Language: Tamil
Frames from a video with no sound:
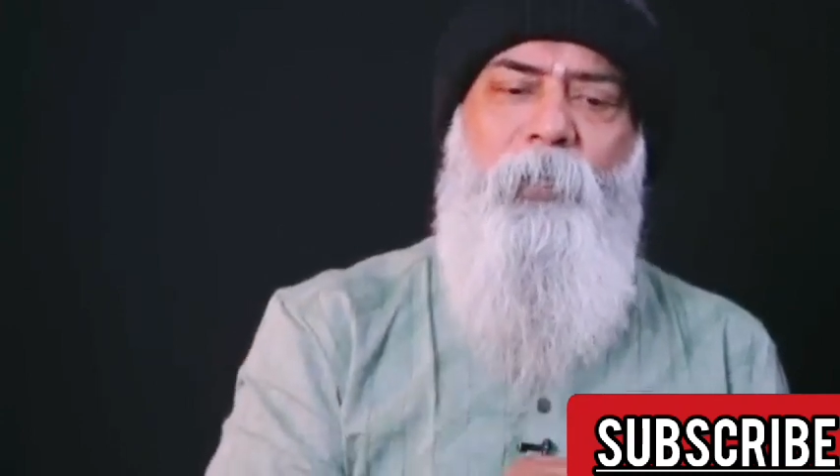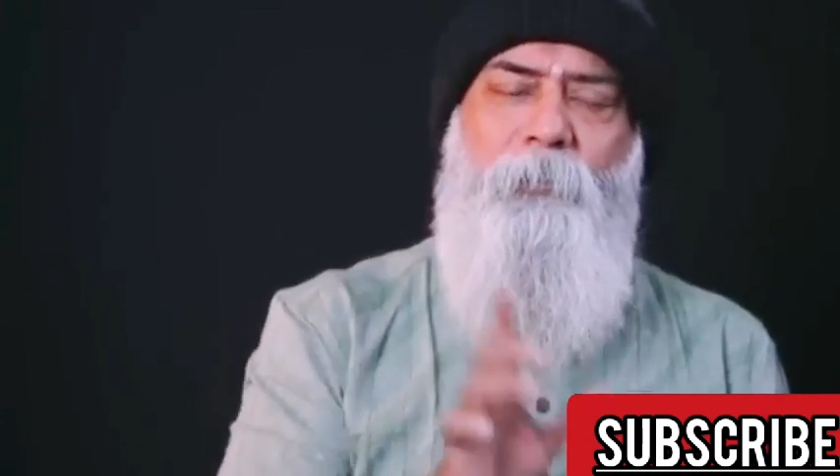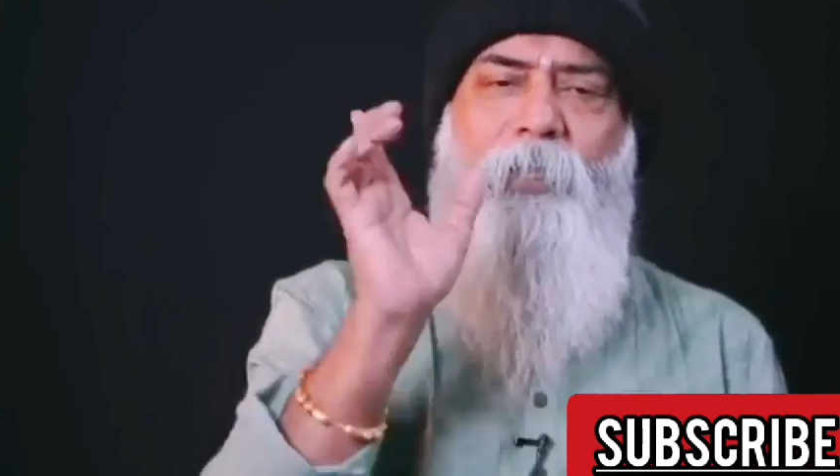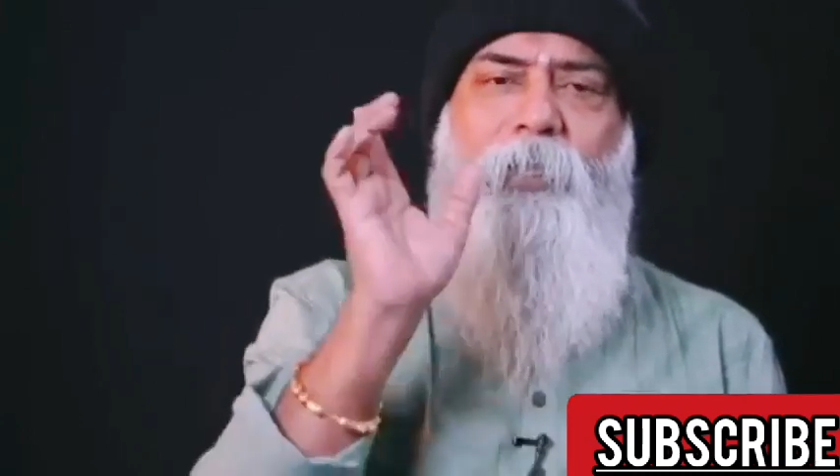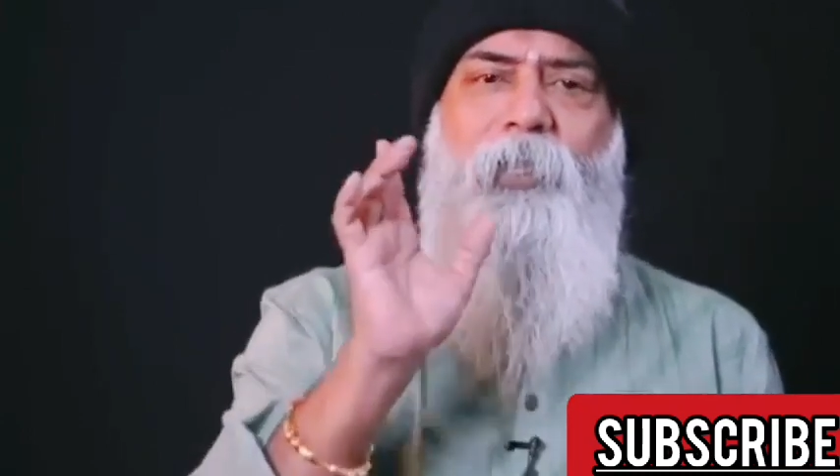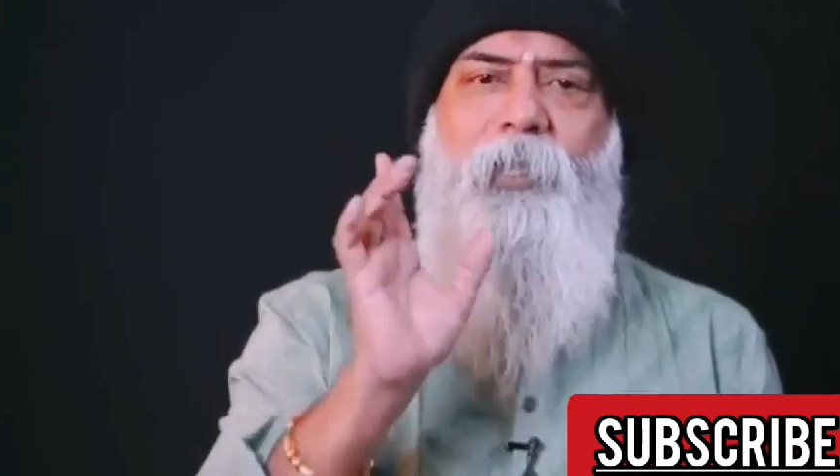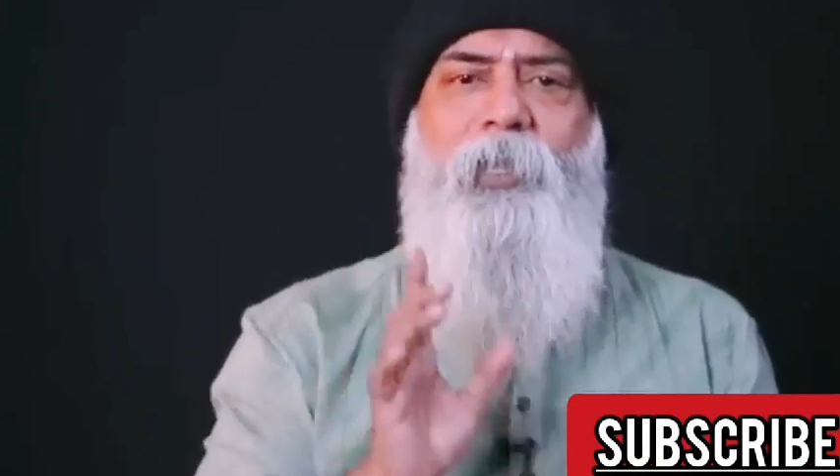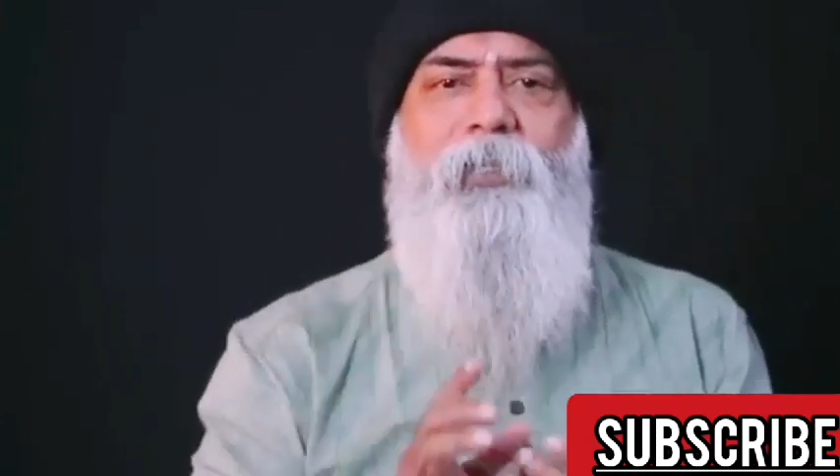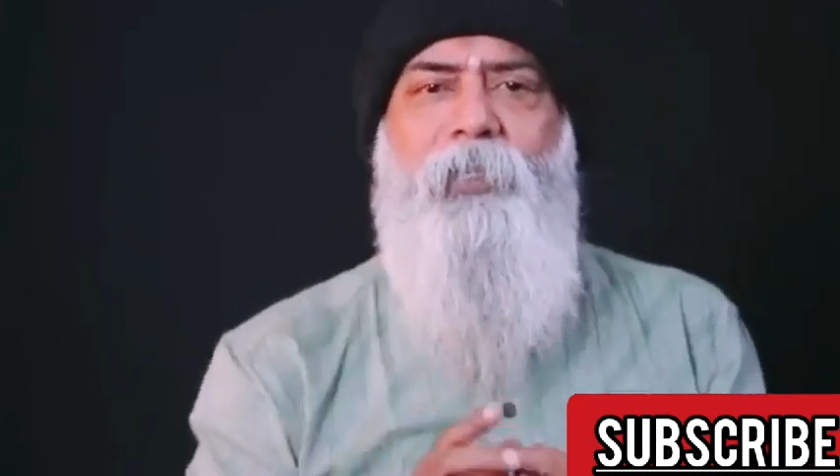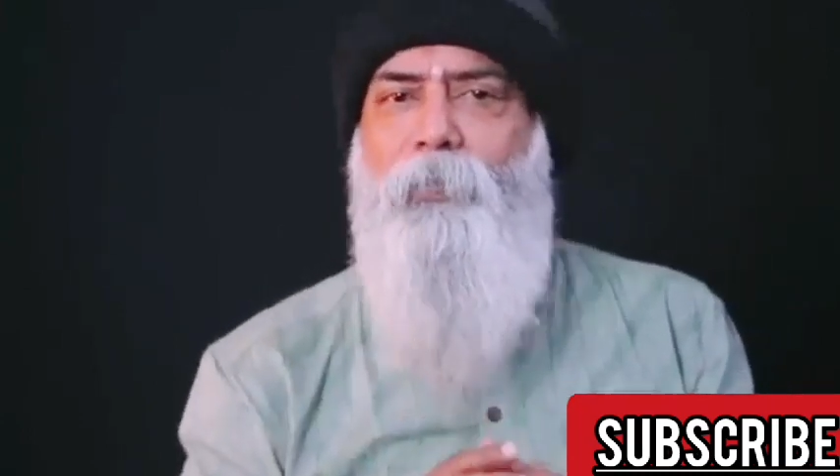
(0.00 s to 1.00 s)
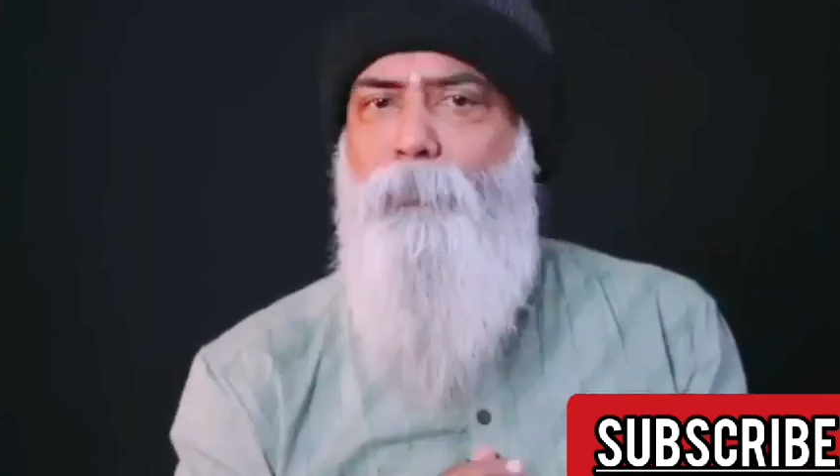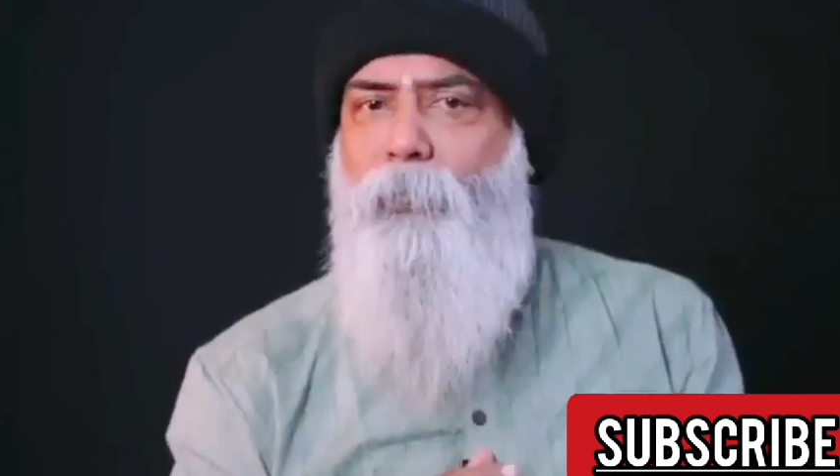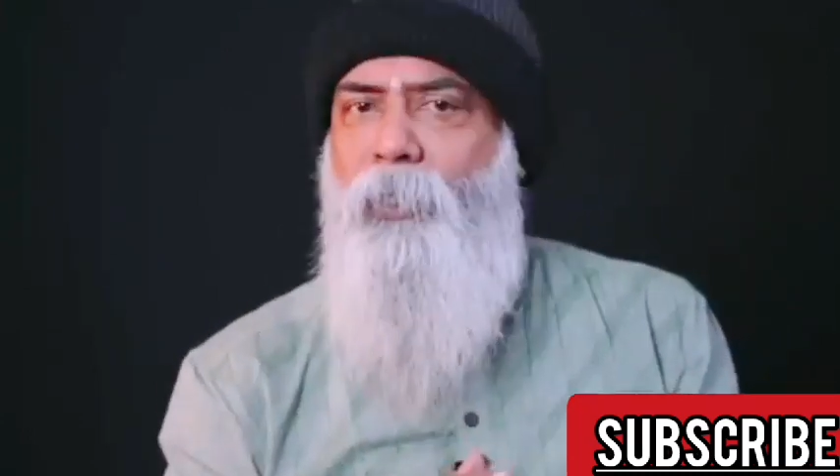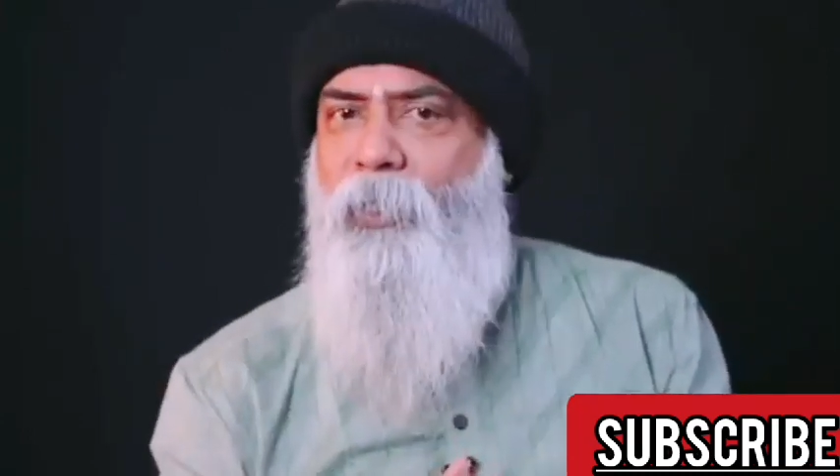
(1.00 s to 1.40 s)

அப்போ கரெக்டாக நம்ம